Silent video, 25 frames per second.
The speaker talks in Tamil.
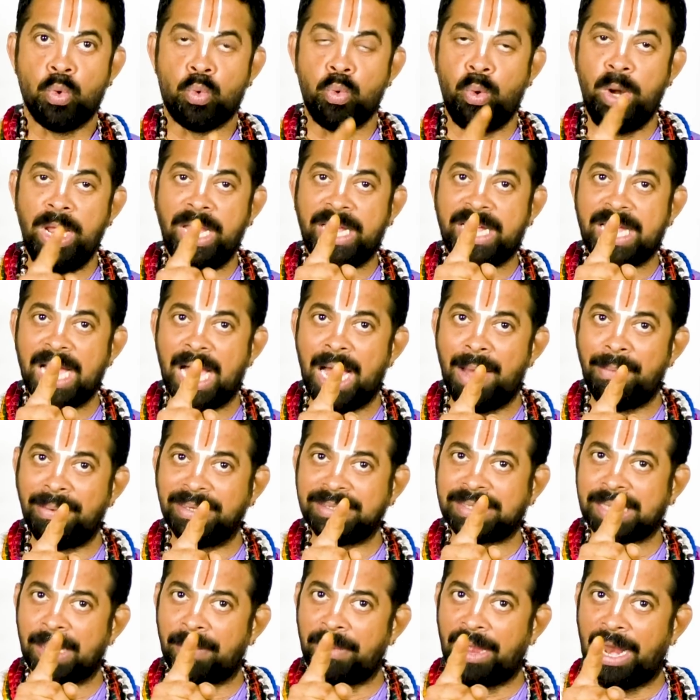
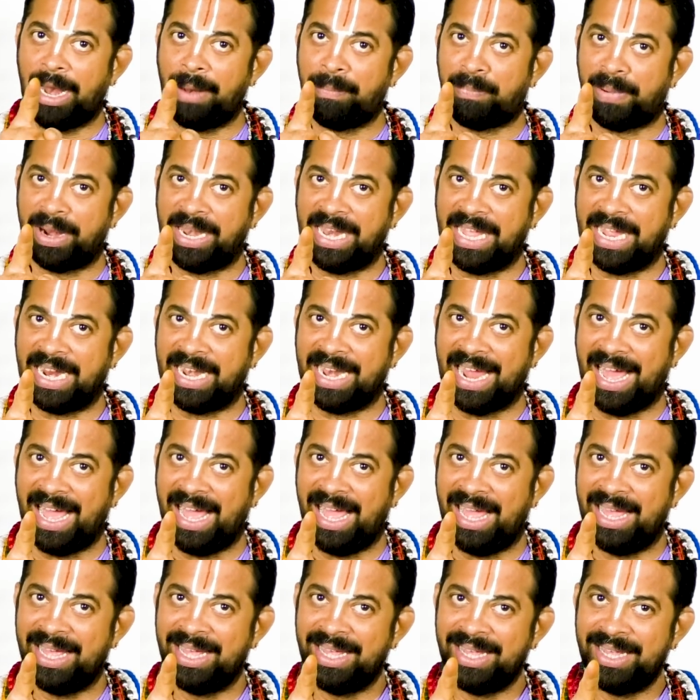குளிக்காம சமையல் பண்ணீங்கன்னா
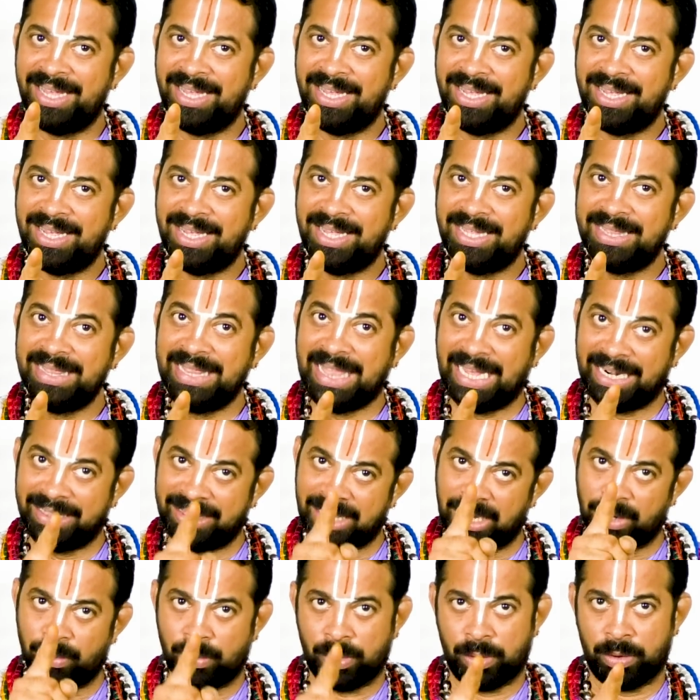
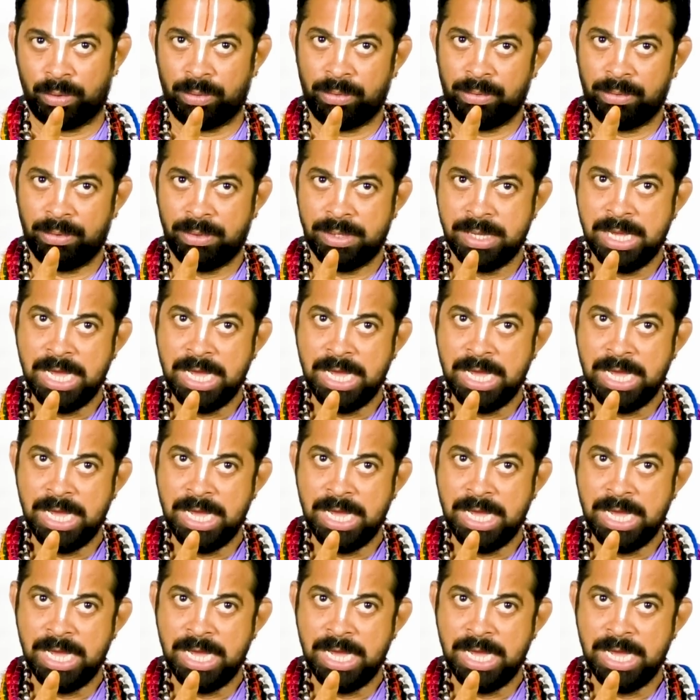தரித்திரம் வரும்